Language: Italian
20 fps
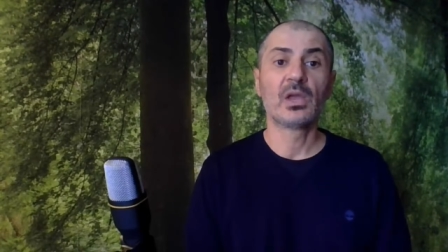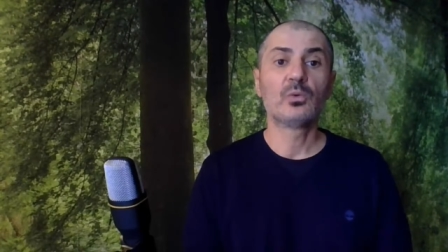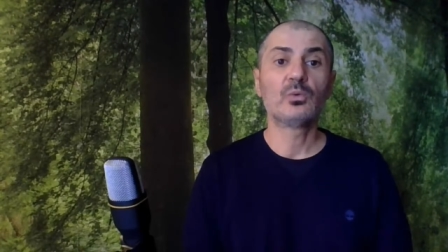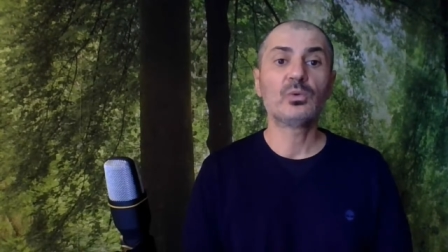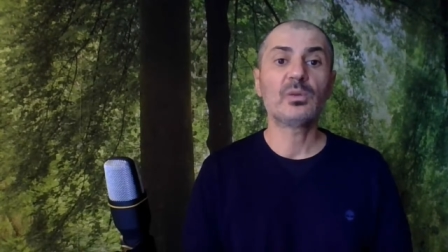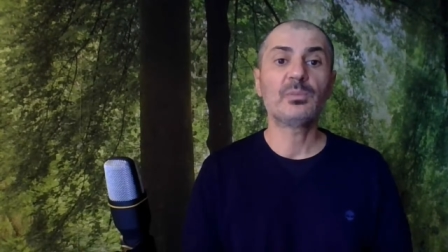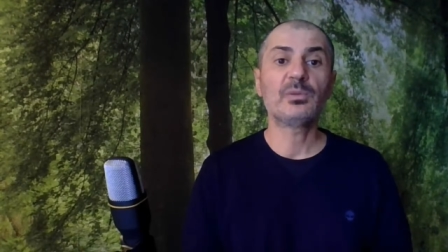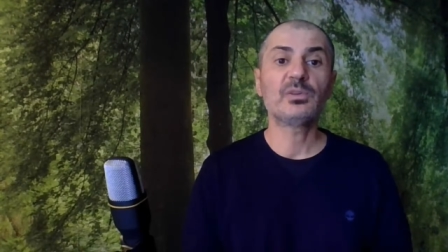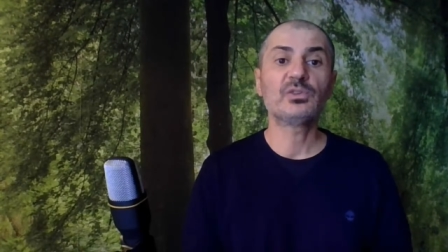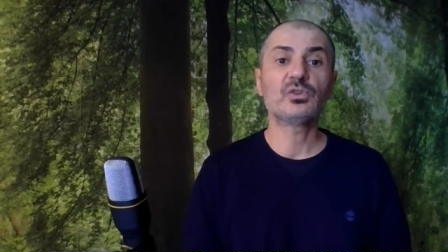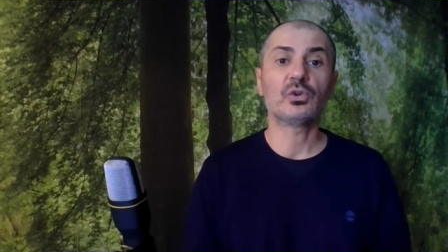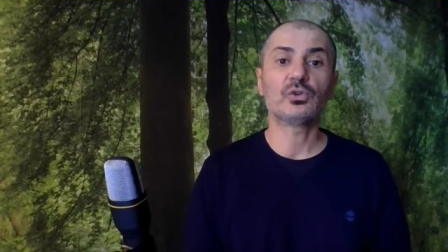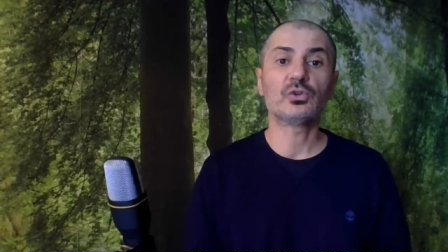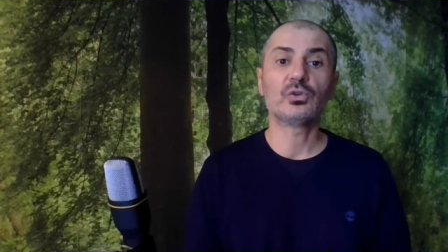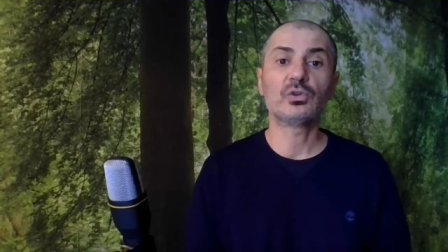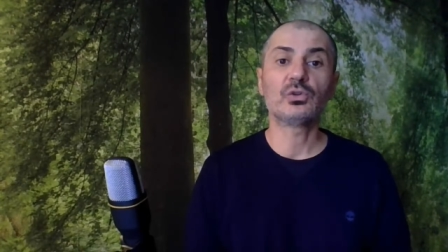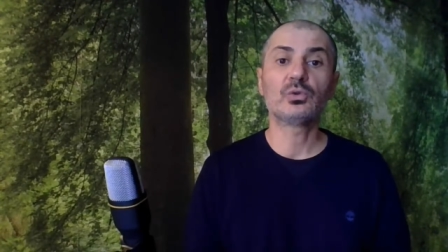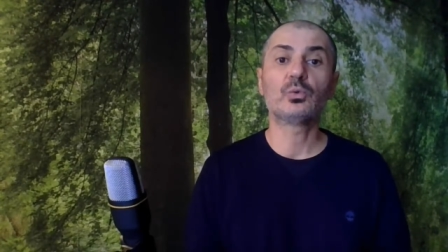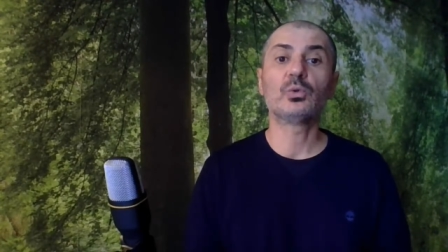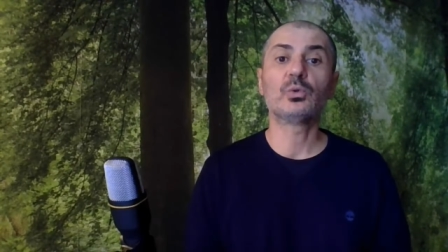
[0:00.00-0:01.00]
un episodio
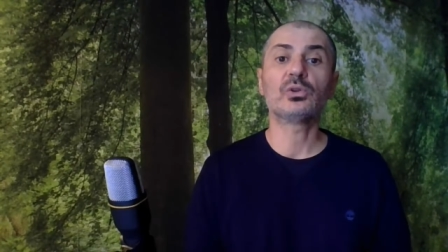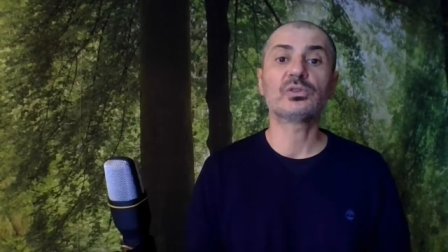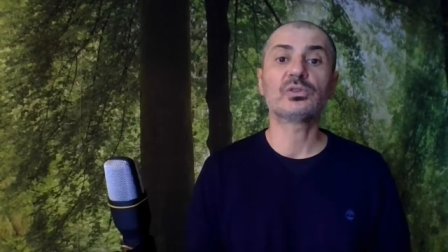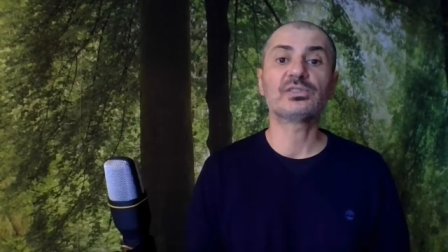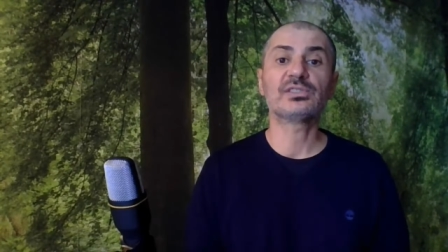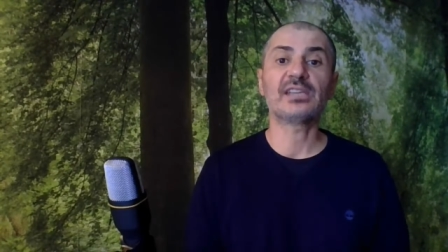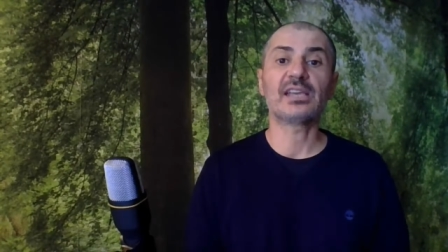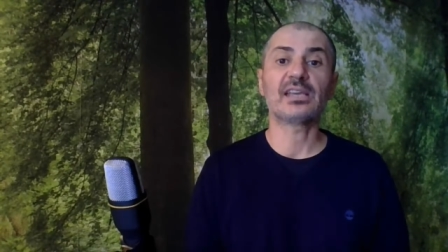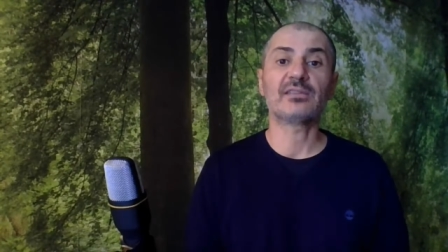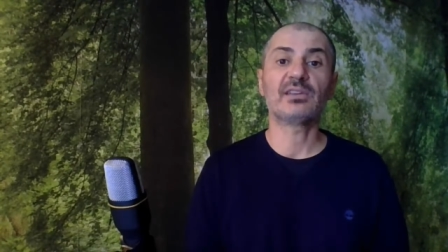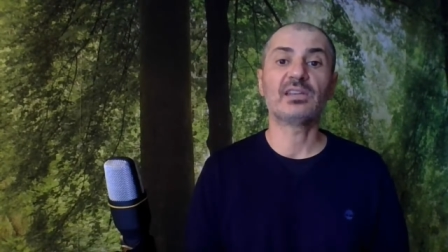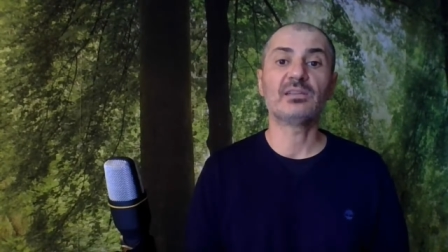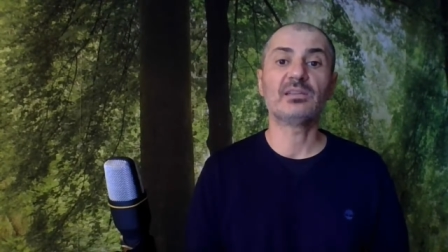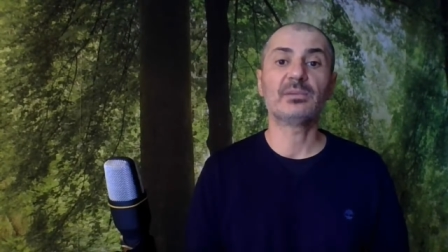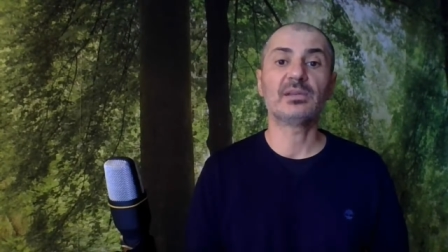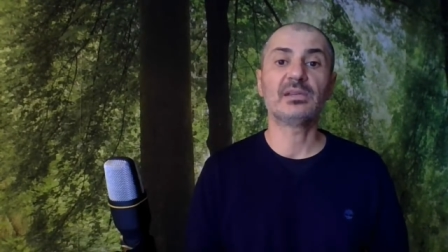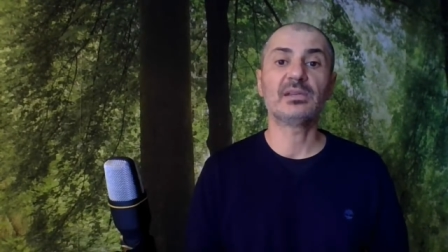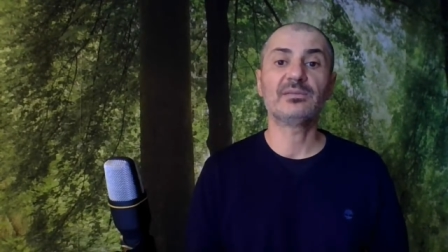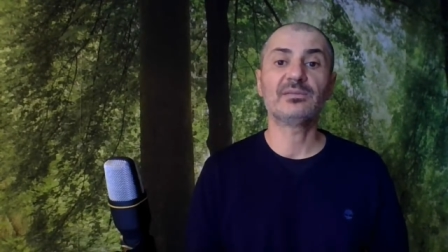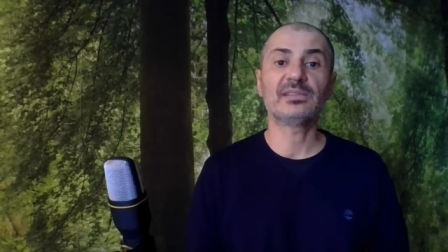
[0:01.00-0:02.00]
in cui osserva il
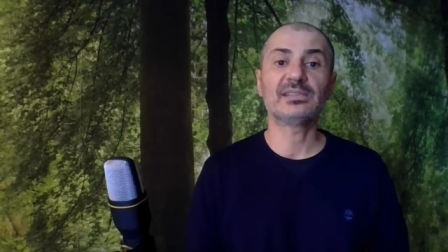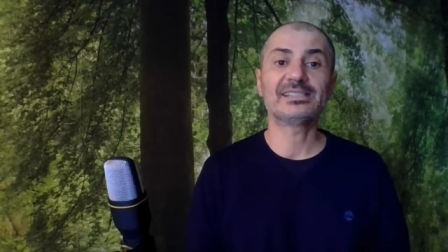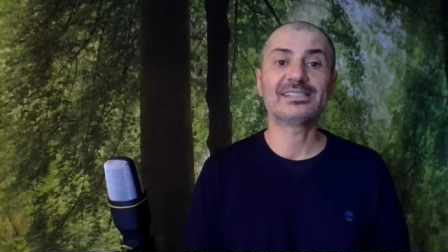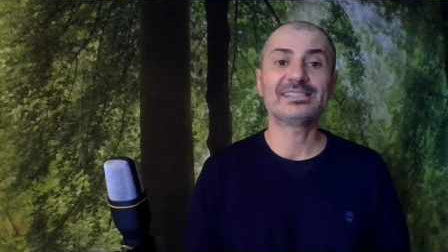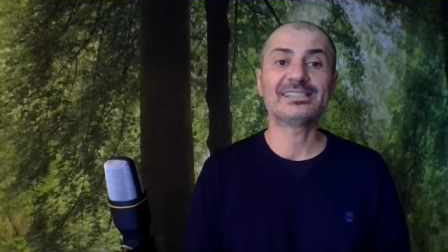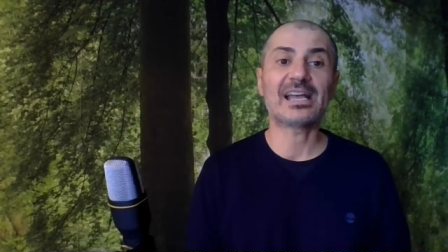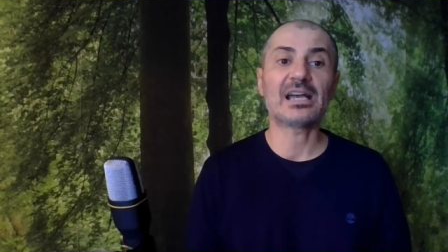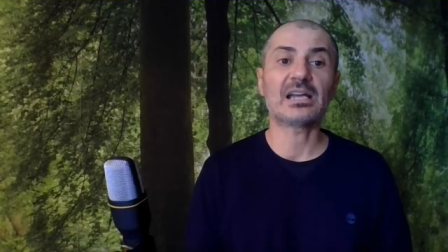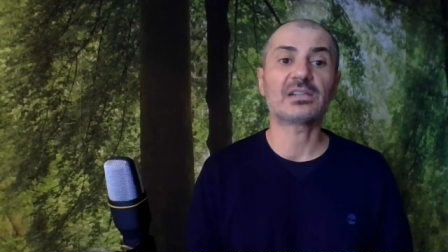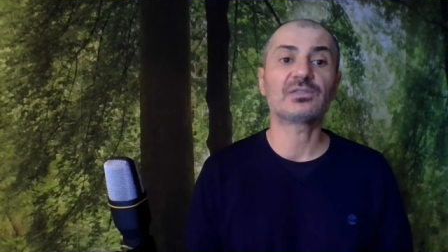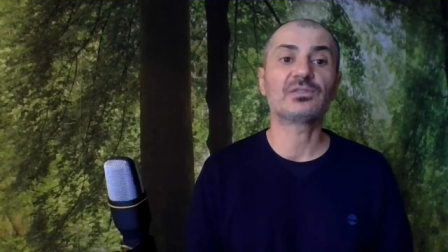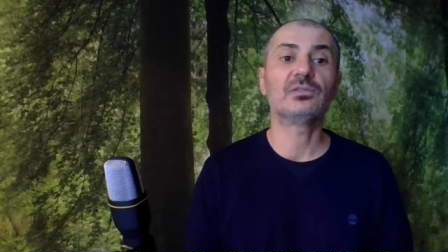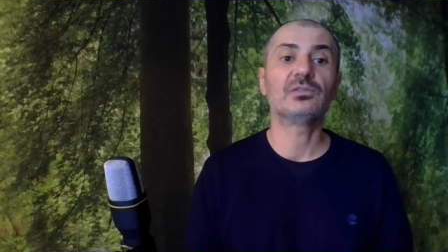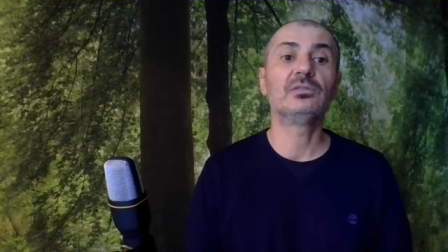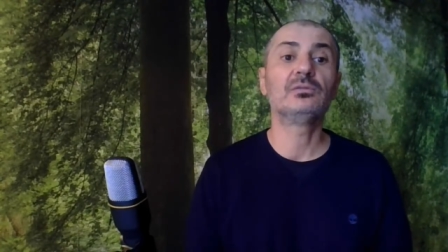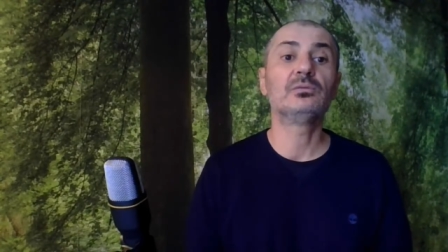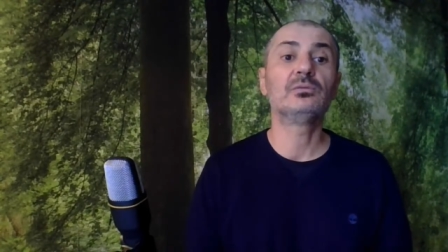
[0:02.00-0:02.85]
manifestarsi di